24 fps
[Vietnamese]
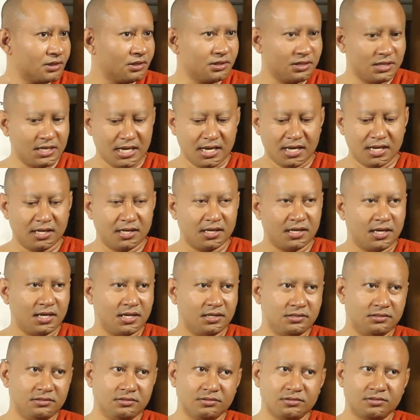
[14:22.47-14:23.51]
nè
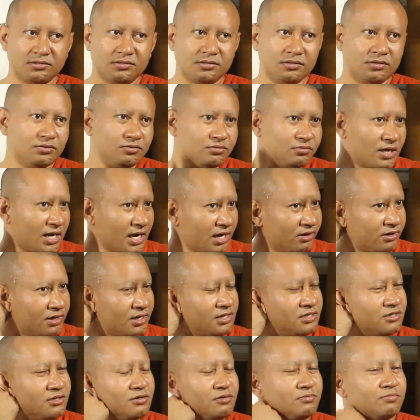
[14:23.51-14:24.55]
hao lục cừu hao
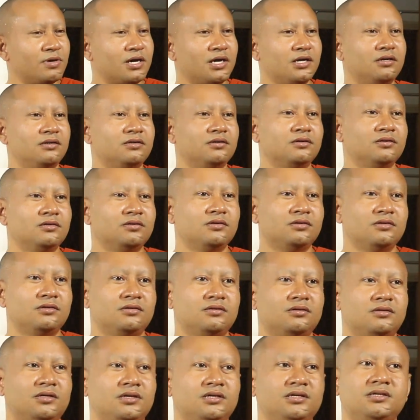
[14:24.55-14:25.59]
ấy tôi ban
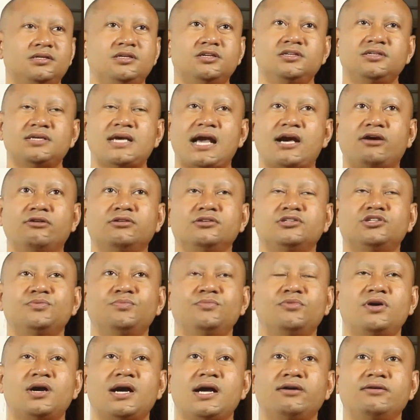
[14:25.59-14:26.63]
ôi đây hao
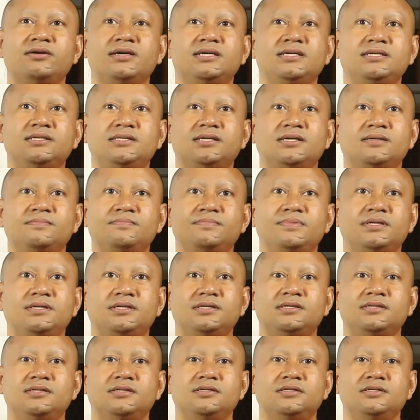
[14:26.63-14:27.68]
mò hao ấy ta biết
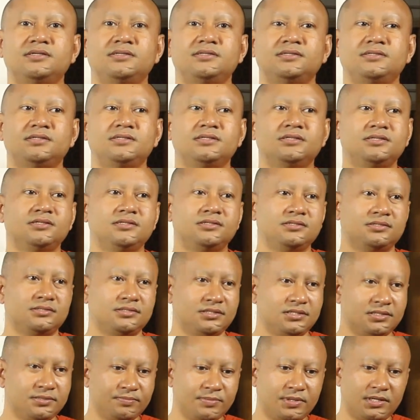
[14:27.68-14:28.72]
đây dương
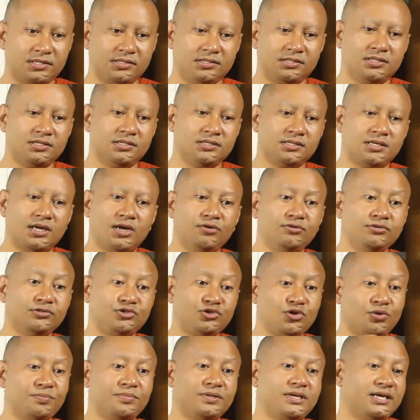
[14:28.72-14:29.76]
dương bạch dương nâu
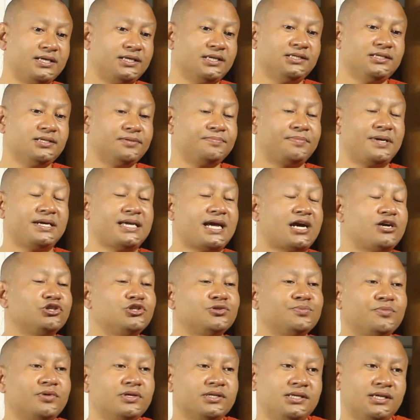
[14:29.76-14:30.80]
chung này chứ dương bạch hao
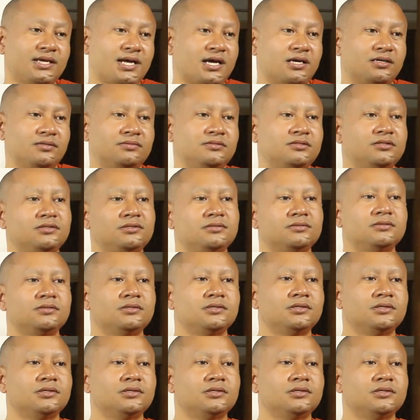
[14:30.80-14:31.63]
mò thì hao rồi